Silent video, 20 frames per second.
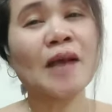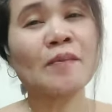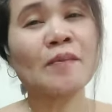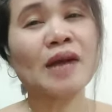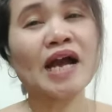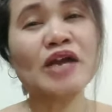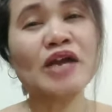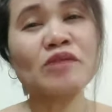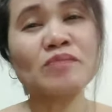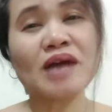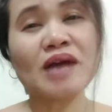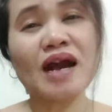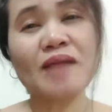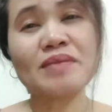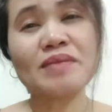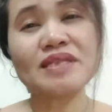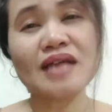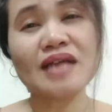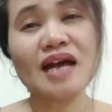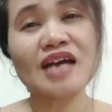Ngayon mga
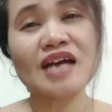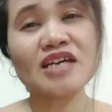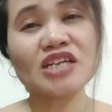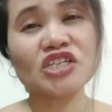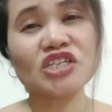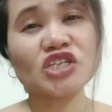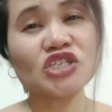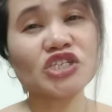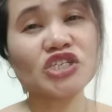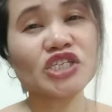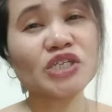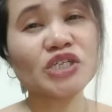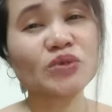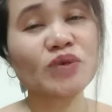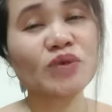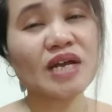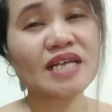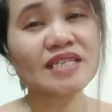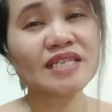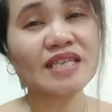kabataan, isi-share
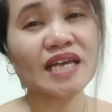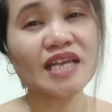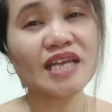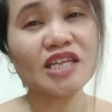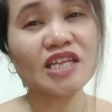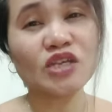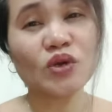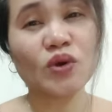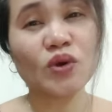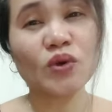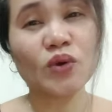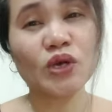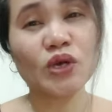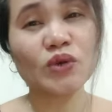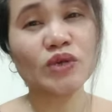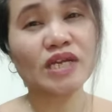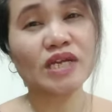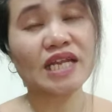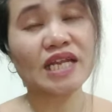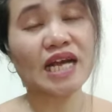ko lang sa inyo kung
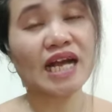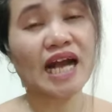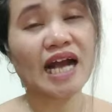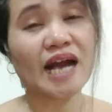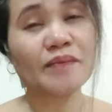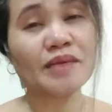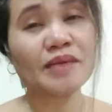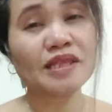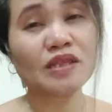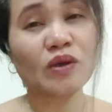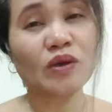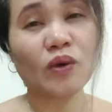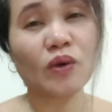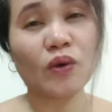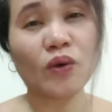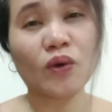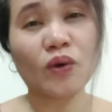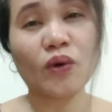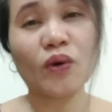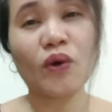anong ginagamit
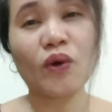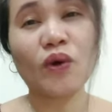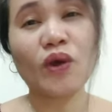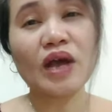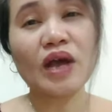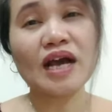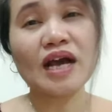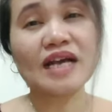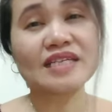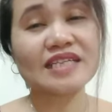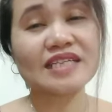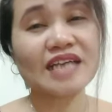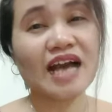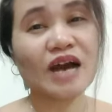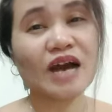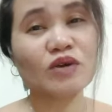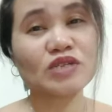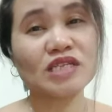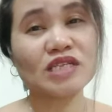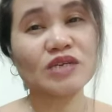ko. Kasi nga
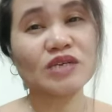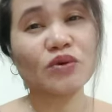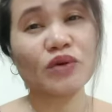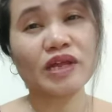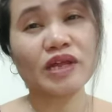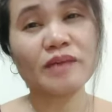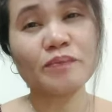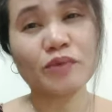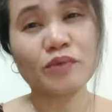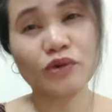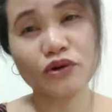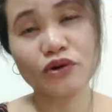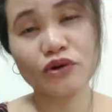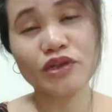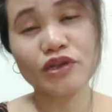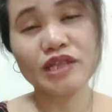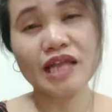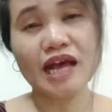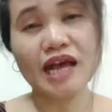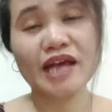ako si Kuripo,
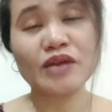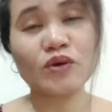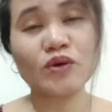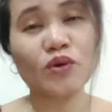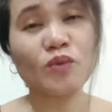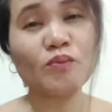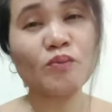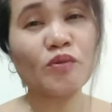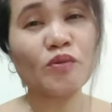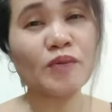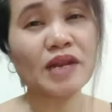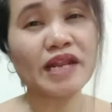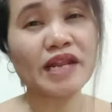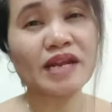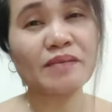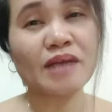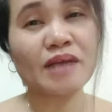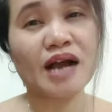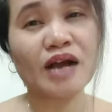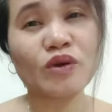ayokong bumili
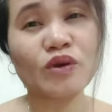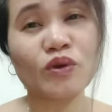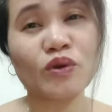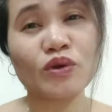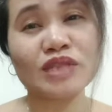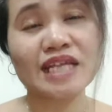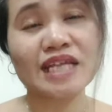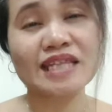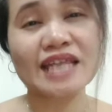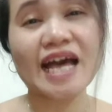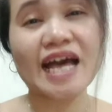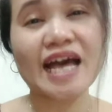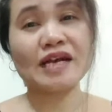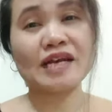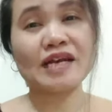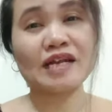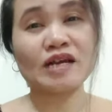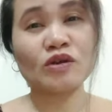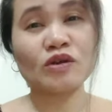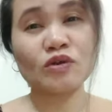ng mga
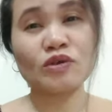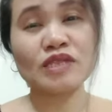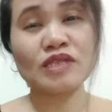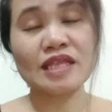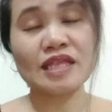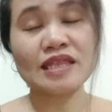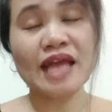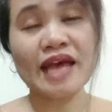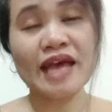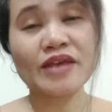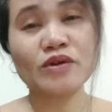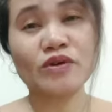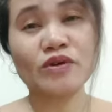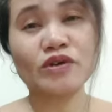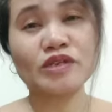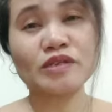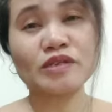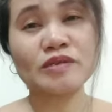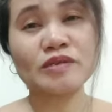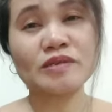glutathione. Ng
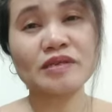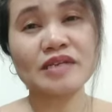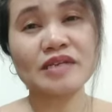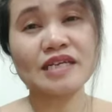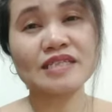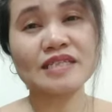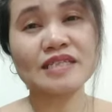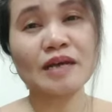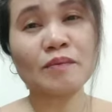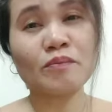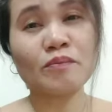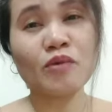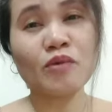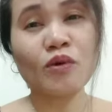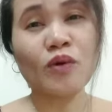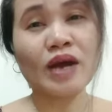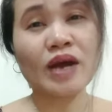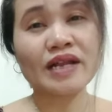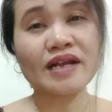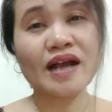glutathione, isang
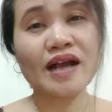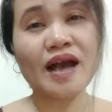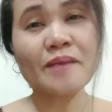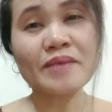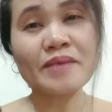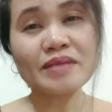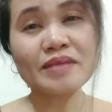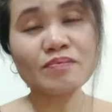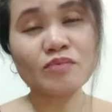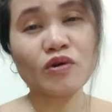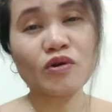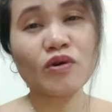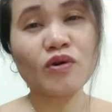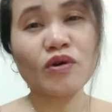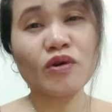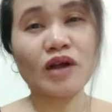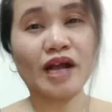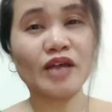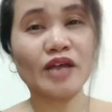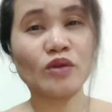buwan gamit mo,
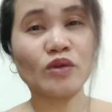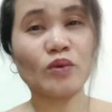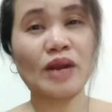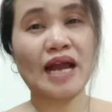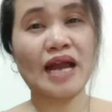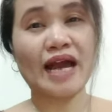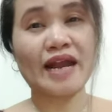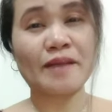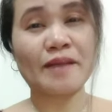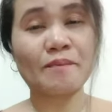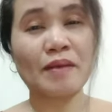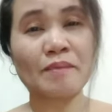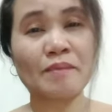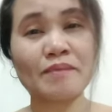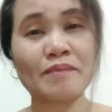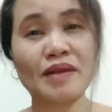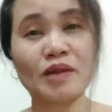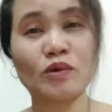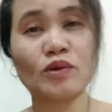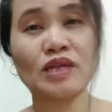ngayon wala ka lang
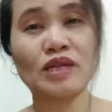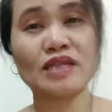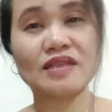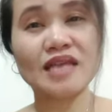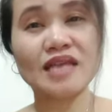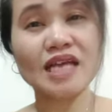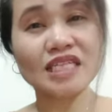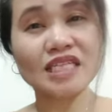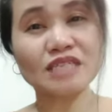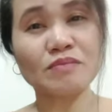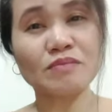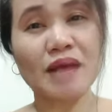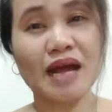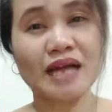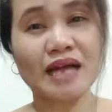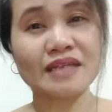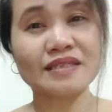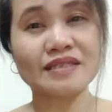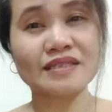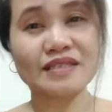pambili ulit next
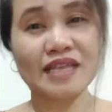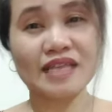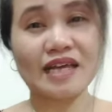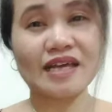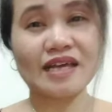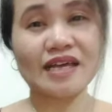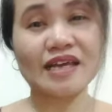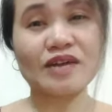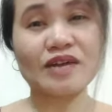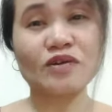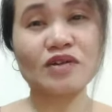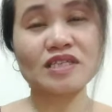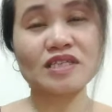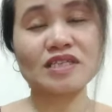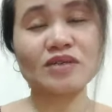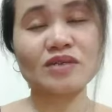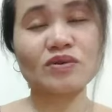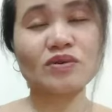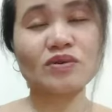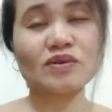month, tigil na ulit
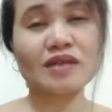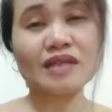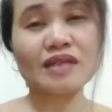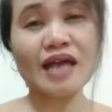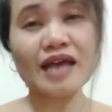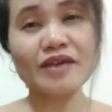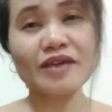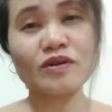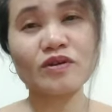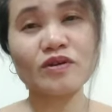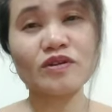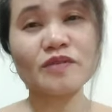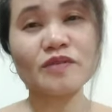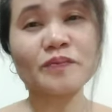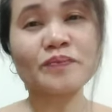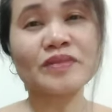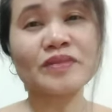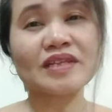si glutathione,